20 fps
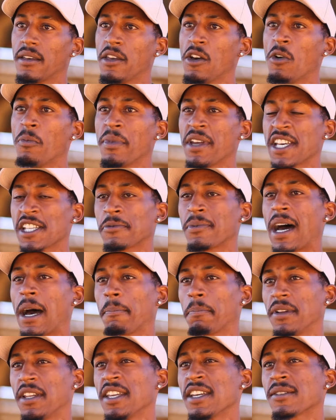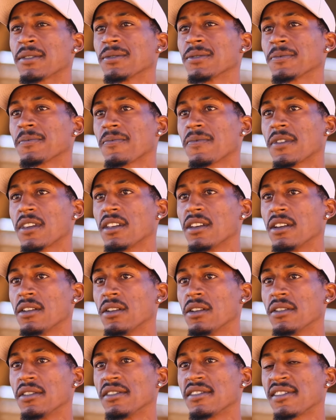eu mesmo aplico,
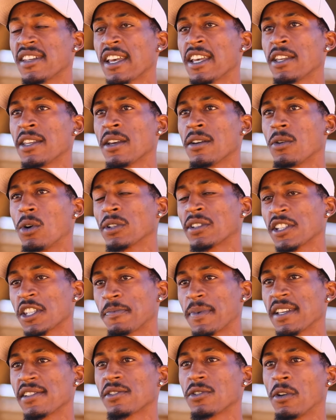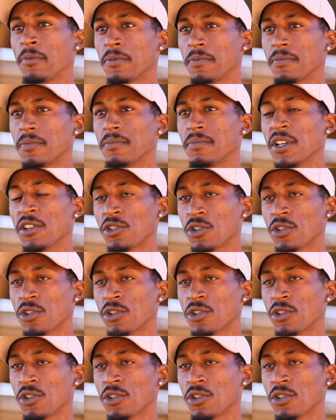sem outras pessoas me